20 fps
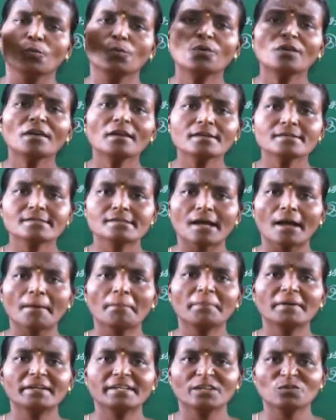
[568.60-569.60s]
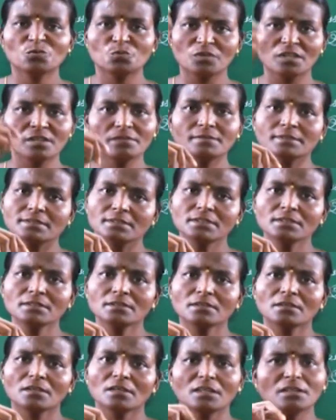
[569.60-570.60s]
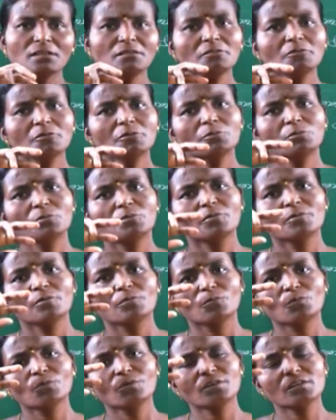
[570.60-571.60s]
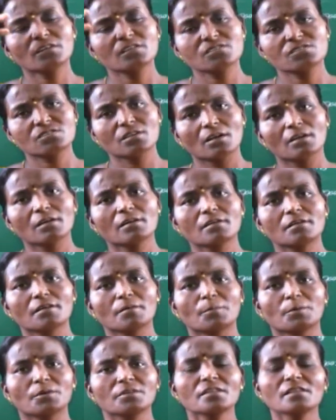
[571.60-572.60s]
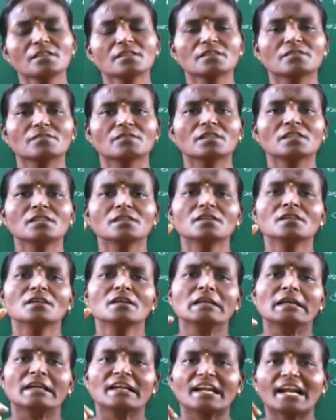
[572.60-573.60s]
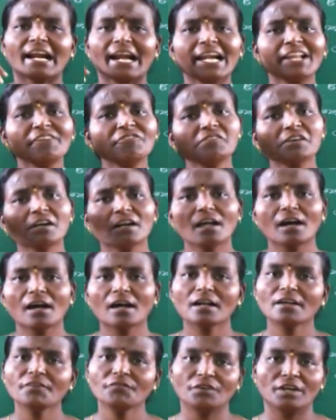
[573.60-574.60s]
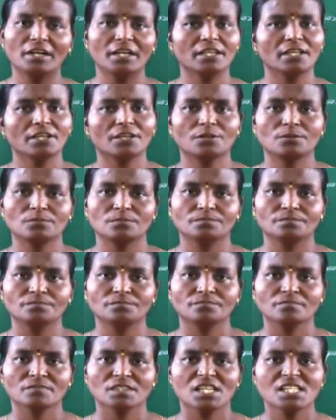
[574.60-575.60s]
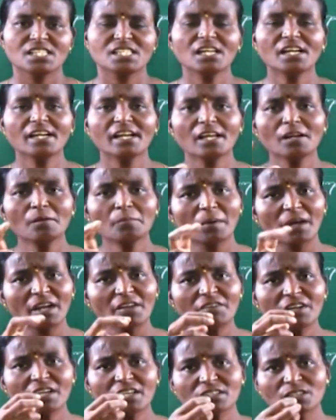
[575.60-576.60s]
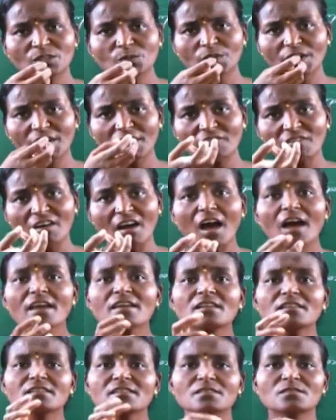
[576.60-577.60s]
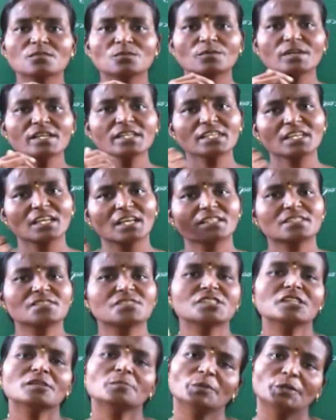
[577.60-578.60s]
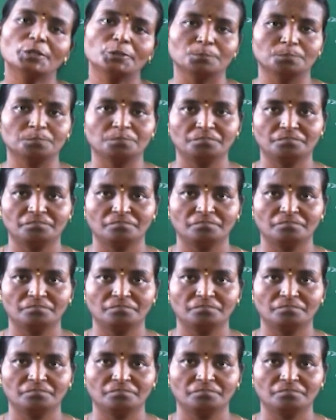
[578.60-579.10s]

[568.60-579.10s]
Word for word: ஊரில் சாப்பிட்ட உணவு இன்னொரு ஊருக்கு செல்லுகின்ற பொழுது அதுக்கு வந்து கழிவுகளாக வெளியேறும் சில நேரம் பறவைகள் தன்னுடைய வாயிலிருந்து கூட எச்சமிடும்